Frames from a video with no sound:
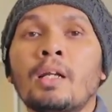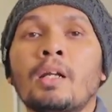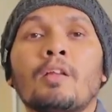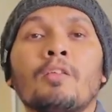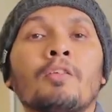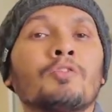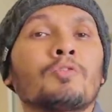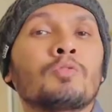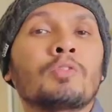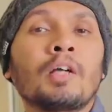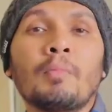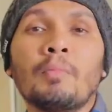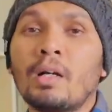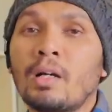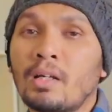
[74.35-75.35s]
Allah
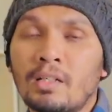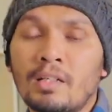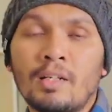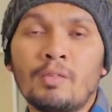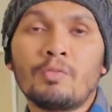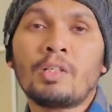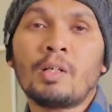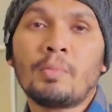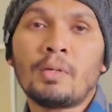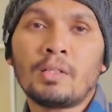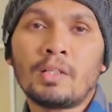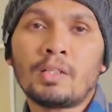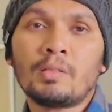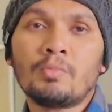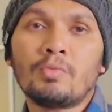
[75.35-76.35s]
suka banget dengan ucapan
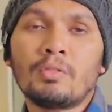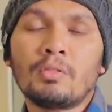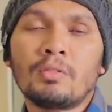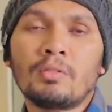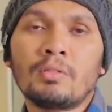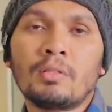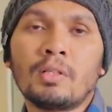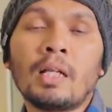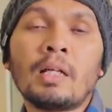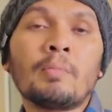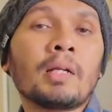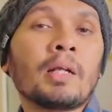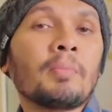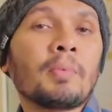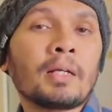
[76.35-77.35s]
tersebut.
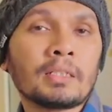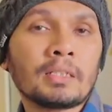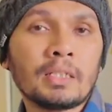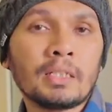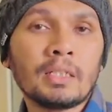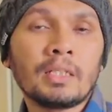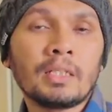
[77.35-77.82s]
Kalimat apa sih?